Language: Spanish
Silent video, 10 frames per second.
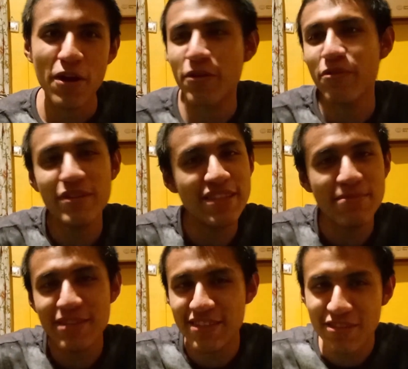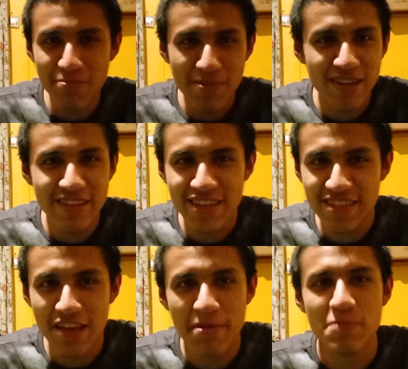No estamos haciendo prácticas
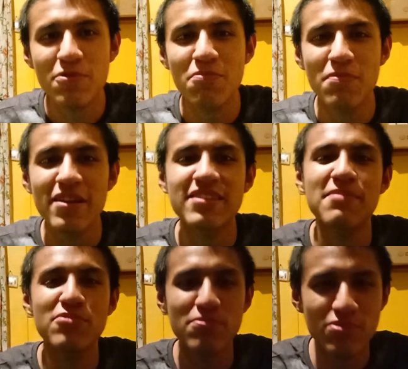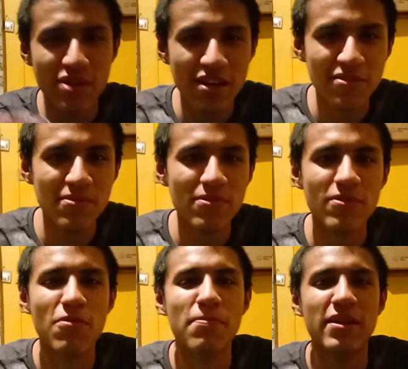nada más por cumplir, estamos
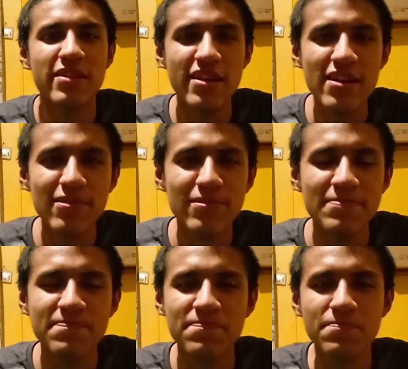buscando comprender algo.